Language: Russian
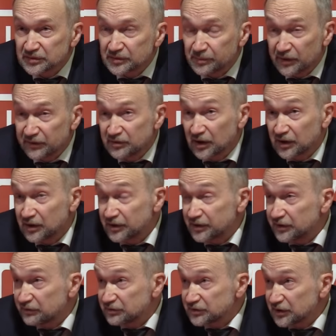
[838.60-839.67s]
Ну, проведена
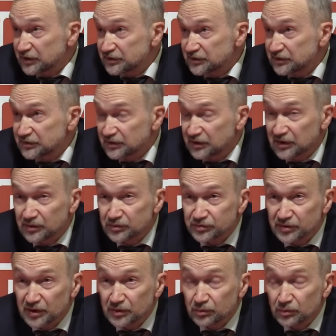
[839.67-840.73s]
коллективизация, стало
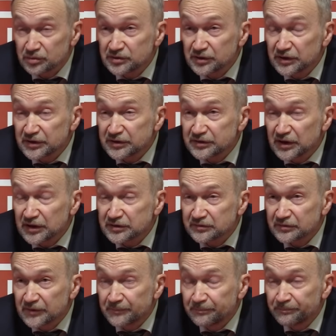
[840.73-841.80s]
уже колхозное
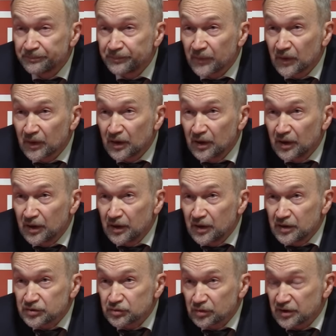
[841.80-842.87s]
крестьянство.
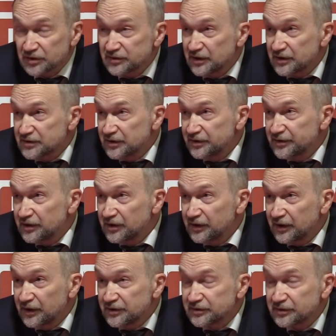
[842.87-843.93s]
Что касается
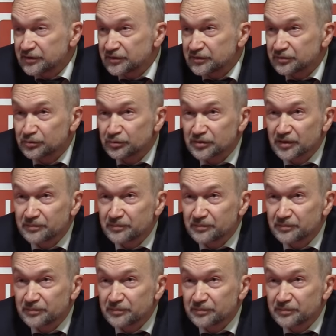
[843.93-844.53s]
интеллигенции, ну